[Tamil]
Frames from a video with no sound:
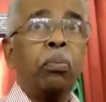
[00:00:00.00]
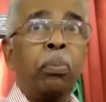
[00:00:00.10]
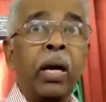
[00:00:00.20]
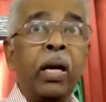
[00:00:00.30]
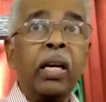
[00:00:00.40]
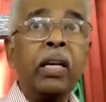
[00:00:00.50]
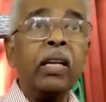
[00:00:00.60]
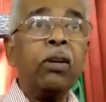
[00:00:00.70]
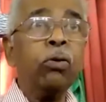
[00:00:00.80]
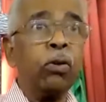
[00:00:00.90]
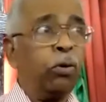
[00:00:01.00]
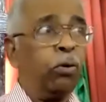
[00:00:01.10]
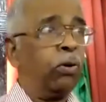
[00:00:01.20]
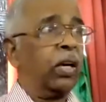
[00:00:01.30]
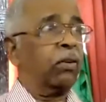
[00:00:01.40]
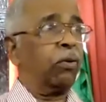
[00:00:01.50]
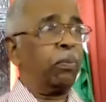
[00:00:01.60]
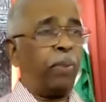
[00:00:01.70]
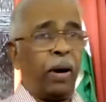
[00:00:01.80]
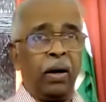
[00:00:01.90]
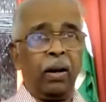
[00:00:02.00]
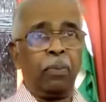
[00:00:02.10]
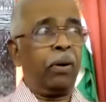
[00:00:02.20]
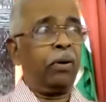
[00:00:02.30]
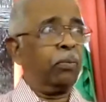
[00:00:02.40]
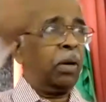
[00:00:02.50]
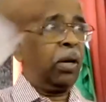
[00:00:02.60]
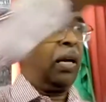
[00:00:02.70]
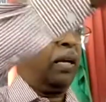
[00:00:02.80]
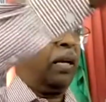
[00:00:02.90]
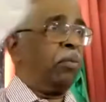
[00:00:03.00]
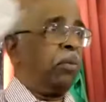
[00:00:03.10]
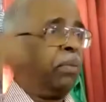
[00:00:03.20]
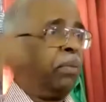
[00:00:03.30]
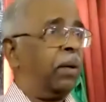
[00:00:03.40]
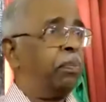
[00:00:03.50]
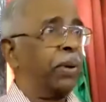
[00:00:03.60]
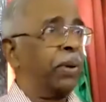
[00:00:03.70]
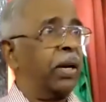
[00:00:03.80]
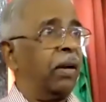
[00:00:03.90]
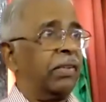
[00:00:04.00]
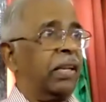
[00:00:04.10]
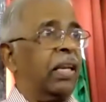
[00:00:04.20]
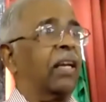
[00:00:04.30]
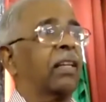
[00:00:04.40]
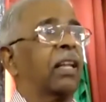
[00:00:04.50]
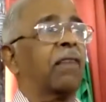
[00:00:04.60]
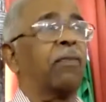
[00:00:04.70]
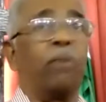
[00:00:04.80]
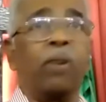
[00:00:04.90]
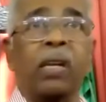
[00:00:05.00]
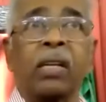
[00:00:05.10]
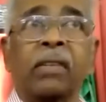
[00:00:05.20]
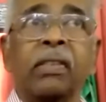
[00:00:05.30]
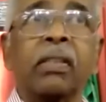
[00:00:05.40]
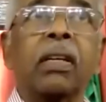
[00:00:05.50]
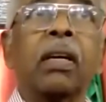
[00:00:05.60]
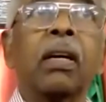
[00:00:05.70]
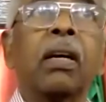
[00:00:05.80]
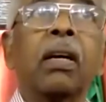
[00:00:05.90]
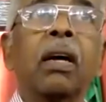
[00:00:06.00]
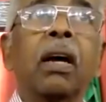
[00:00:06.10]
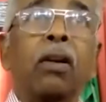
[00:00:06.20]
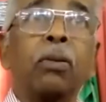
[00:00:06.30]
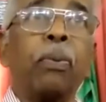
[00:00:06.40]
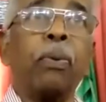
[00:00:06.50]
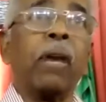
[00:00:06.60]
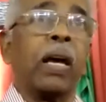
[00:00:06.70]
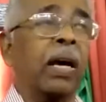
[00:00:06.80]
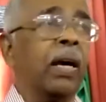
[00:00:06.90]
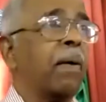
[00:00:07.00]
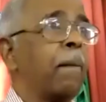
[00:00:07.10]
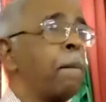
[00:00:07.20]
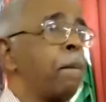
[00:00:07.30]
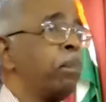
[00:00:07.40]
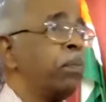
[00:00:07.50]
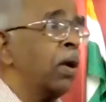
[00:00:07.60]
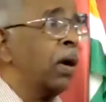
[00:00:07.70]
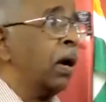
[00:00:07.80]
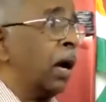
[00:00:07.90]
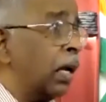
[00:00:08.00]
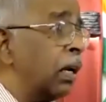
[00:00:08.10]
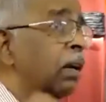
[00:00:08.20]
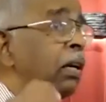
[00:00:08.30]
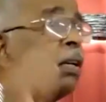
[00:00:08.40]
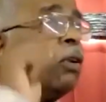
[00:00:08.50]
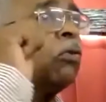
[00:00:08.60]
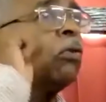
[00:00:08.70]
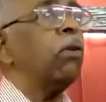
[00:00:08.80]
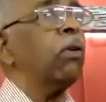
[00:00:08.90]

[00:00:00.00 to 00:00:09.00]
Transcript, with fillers: மேரி டிட் யூ நோ என்று ஒரு பாடல் இல்லையா ஐ ரிமம்பர் பிரியா சிங்கிங் தட் அது போல ஹேனா டிட் யூ நோ